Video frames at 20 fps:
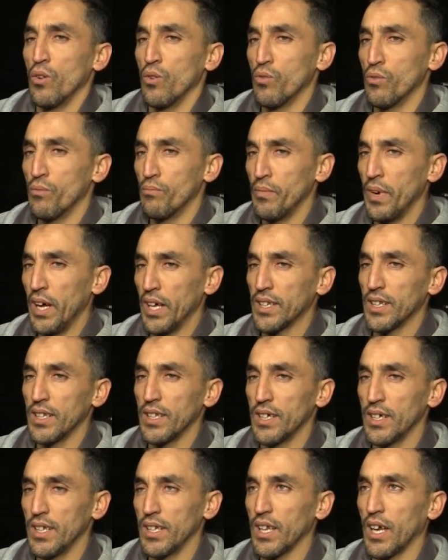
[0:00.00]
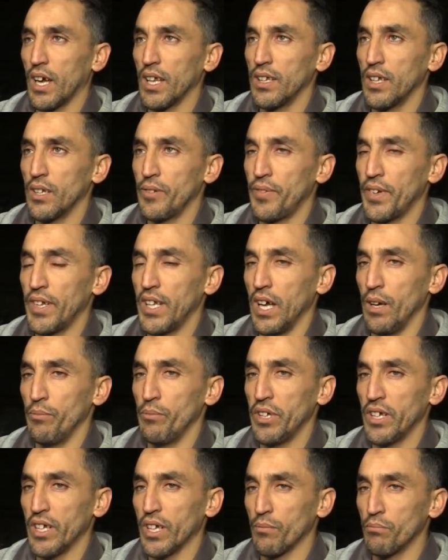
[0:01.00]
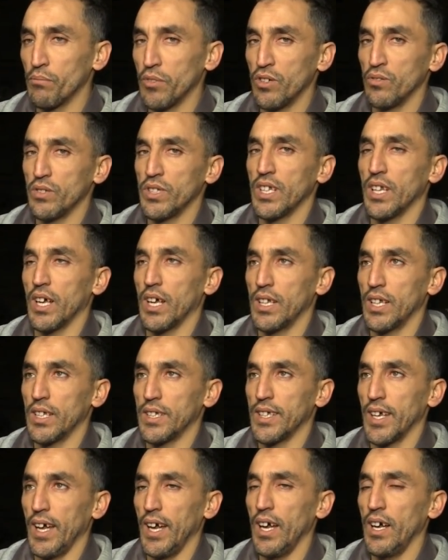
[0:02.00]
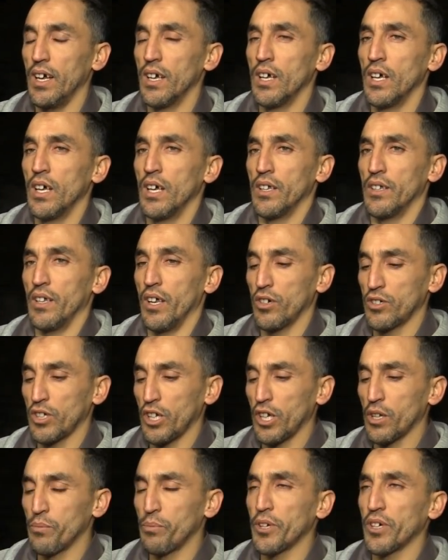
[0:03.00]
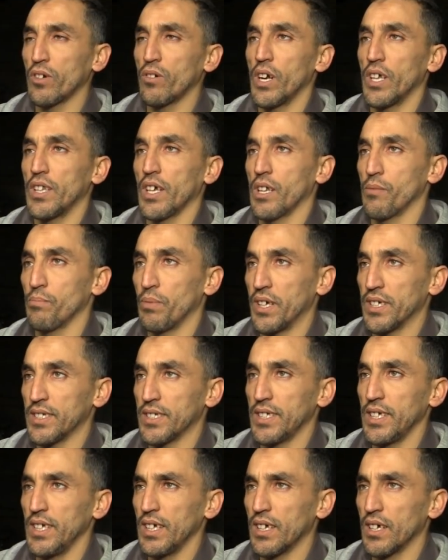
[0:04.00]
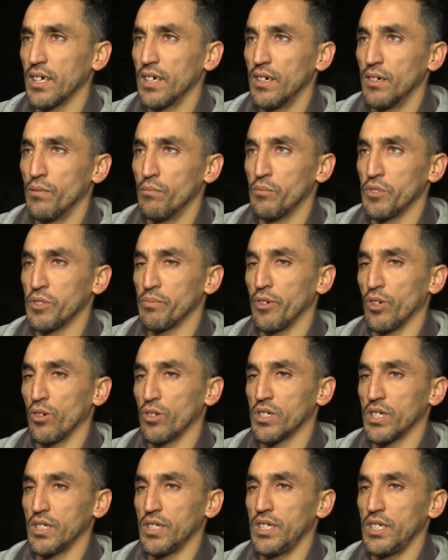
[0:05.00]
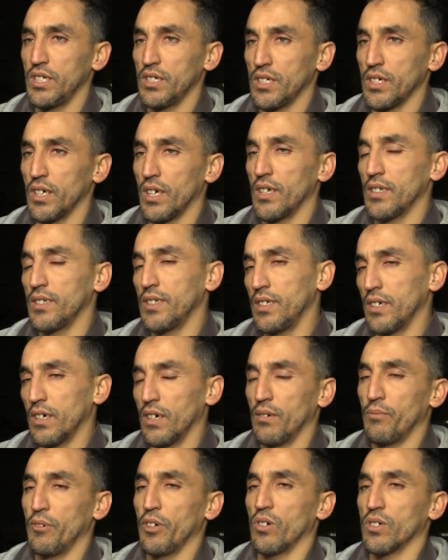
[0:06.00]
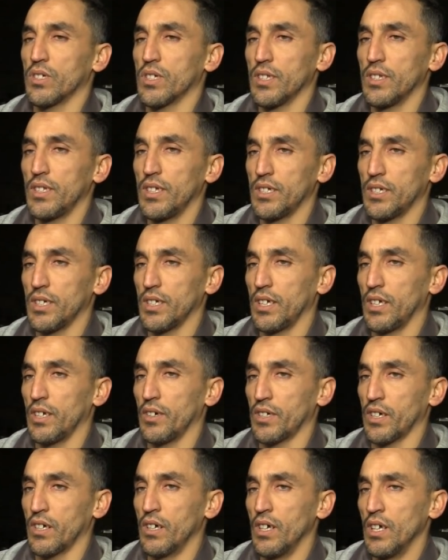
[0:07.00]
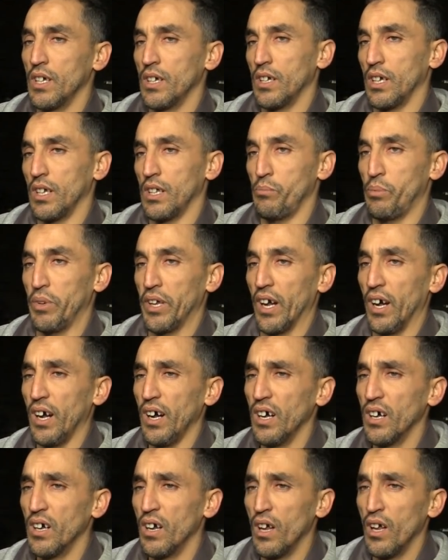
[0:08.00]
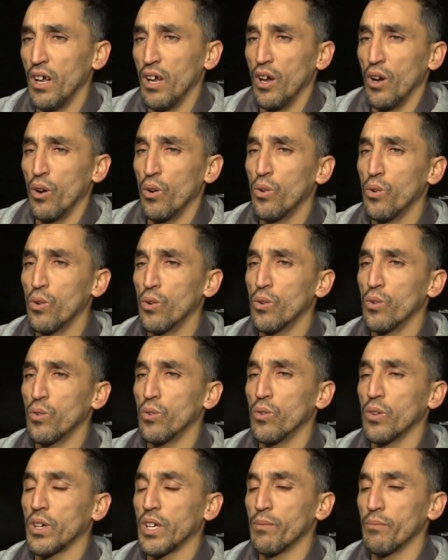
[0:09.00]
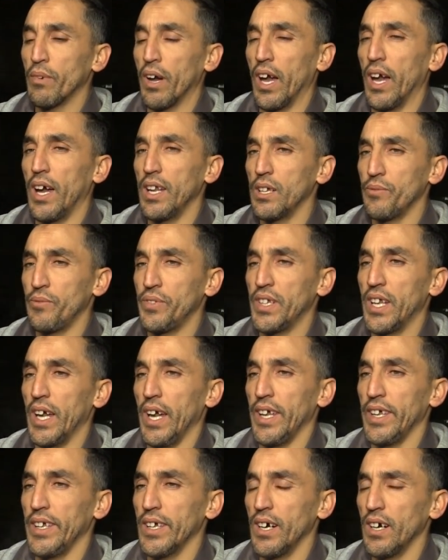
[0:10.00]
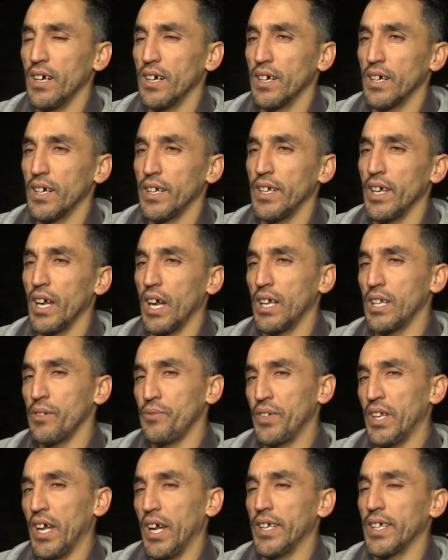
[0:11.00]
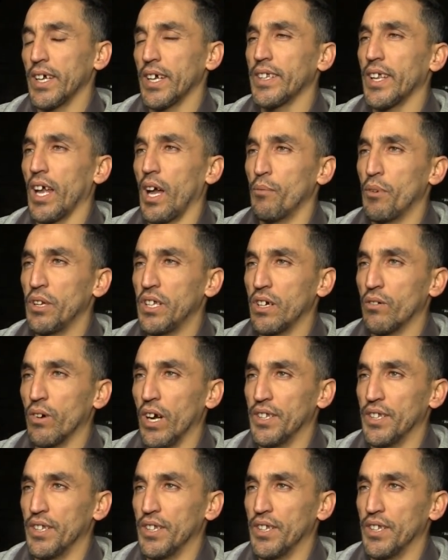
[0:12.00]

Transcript: ومن بعد الغلة الفلاح ما يكمل ويدير الغلة تاعه نعاود ريكيبيرو هذاك البلاستيك باش ما يقعدش دي ما يقعدش شي البيئه وكما اله فلاحيه هي اله فلاحيه تاع عمليه